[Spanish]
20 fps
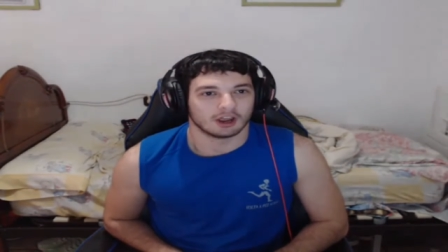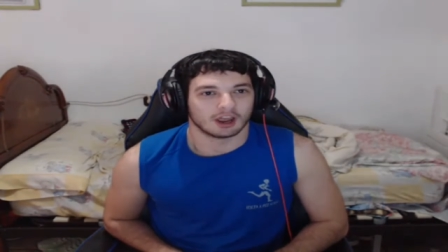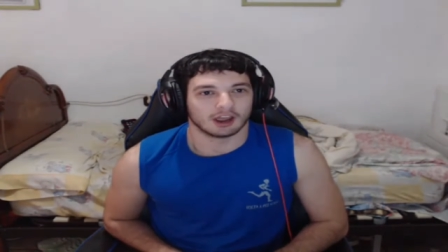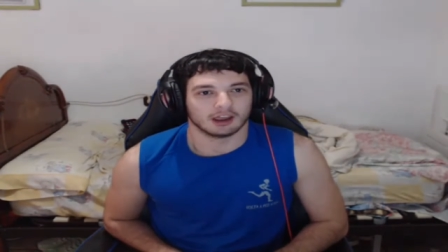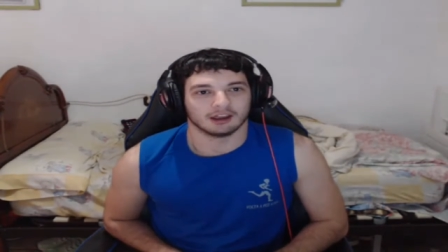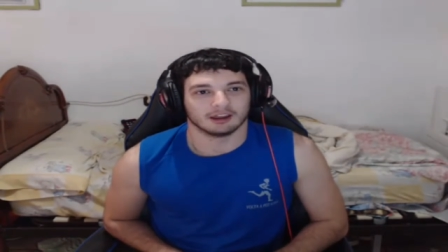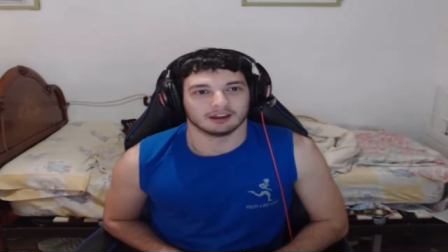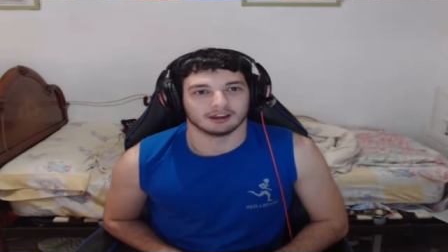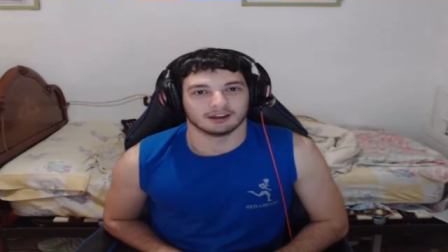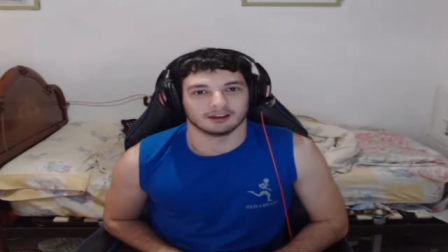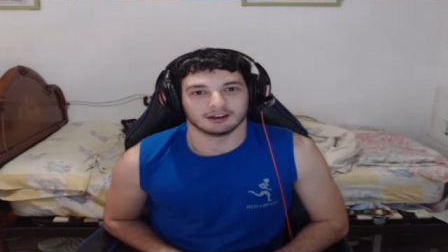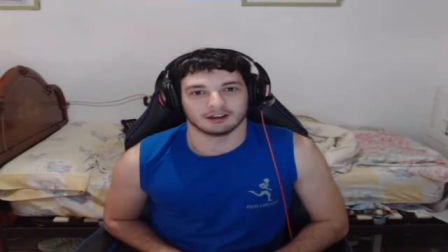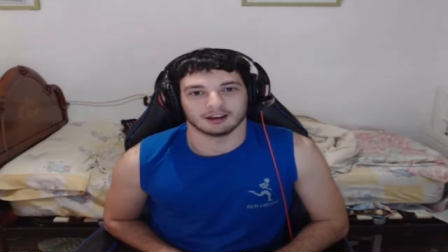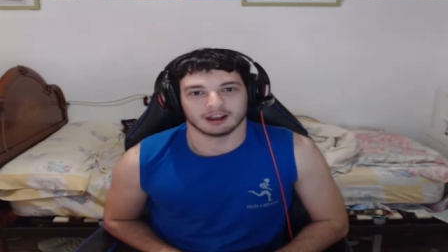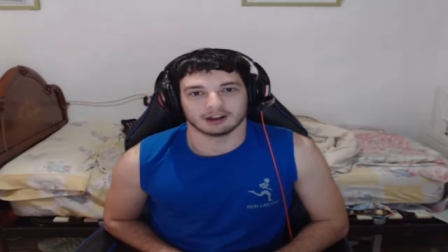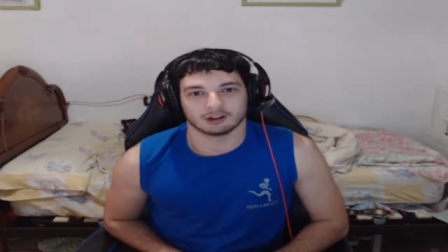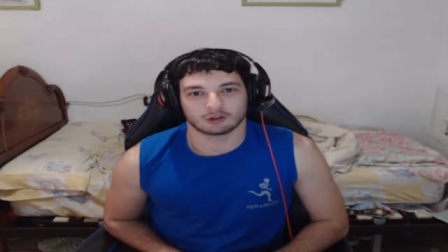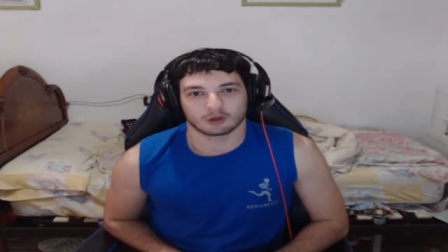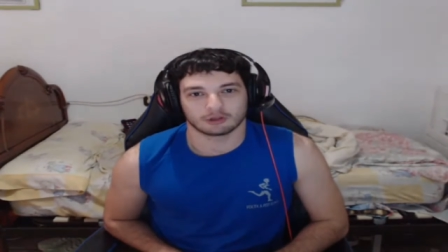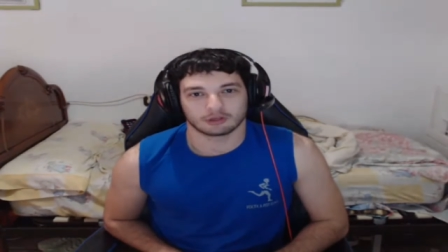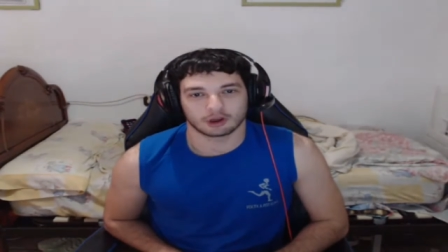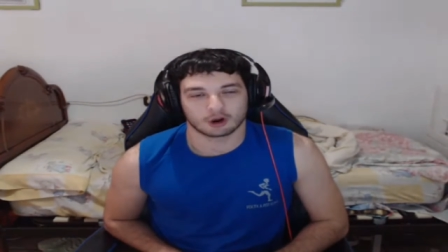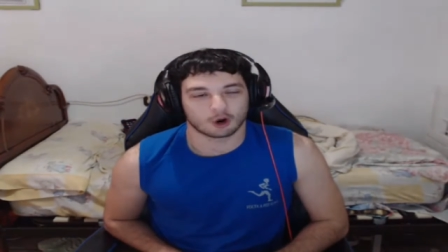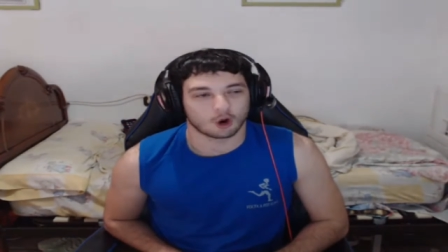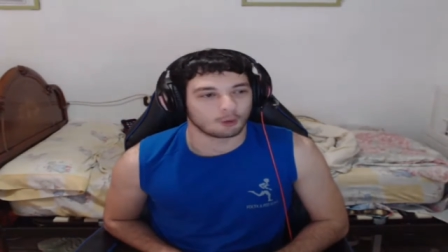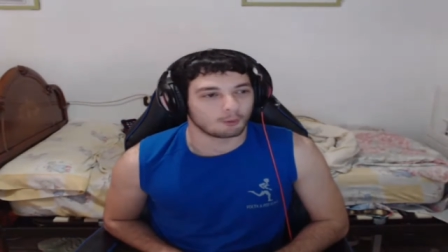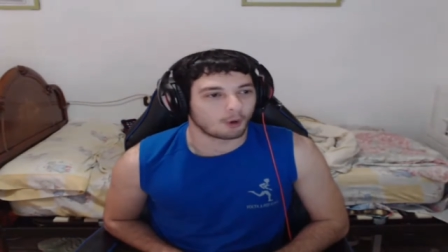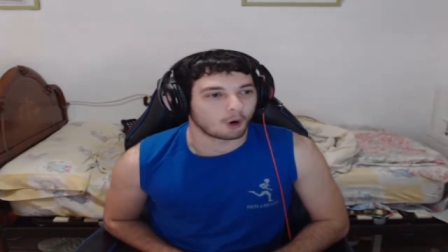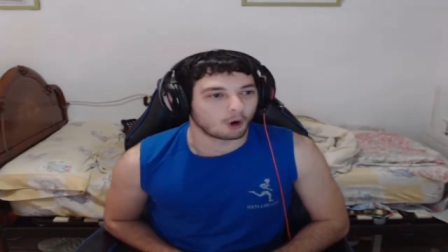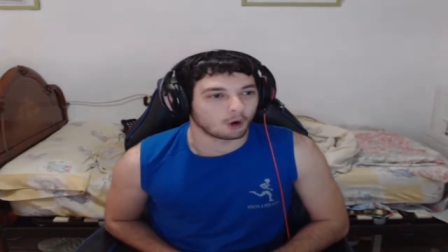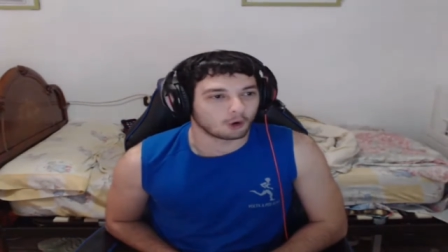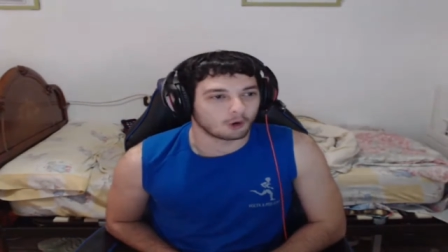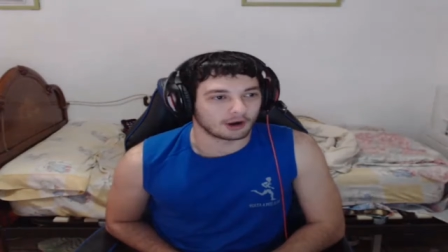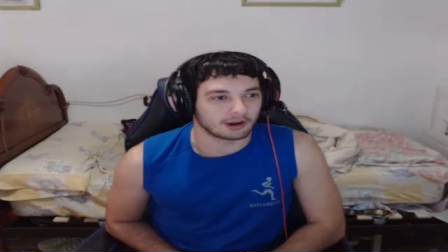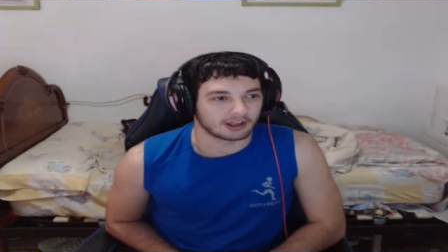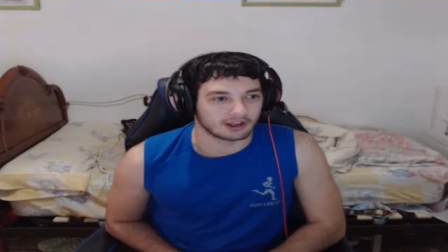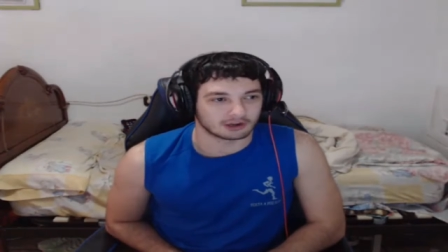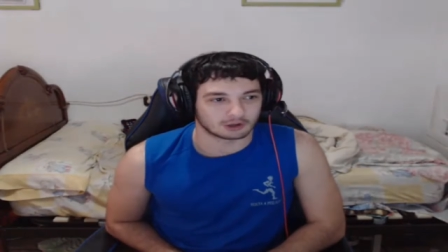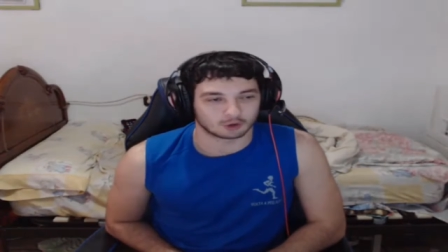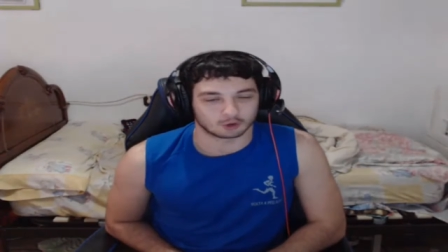entonces, ¿cómo lo
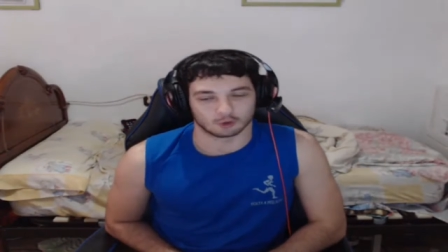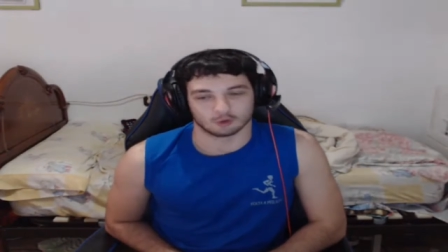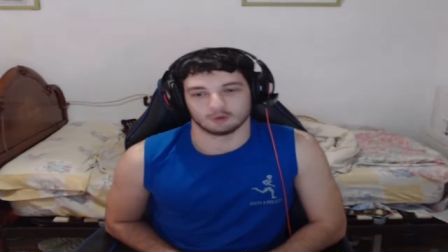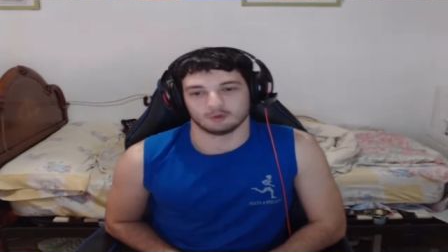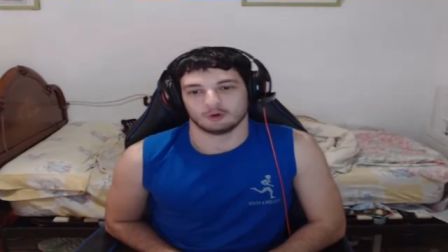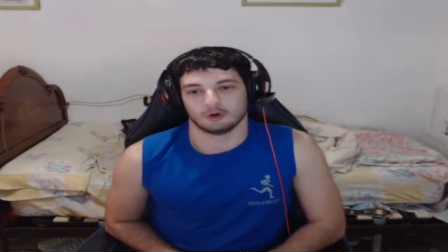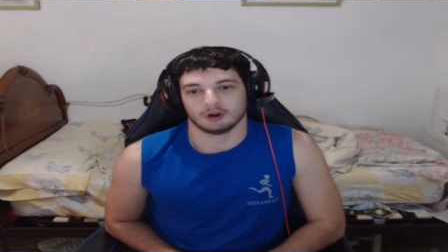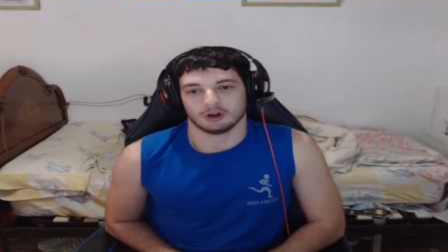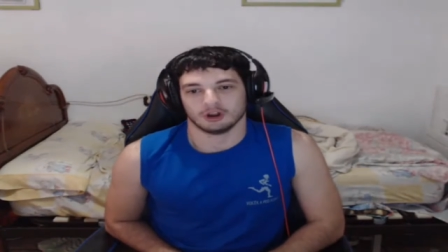harías tú?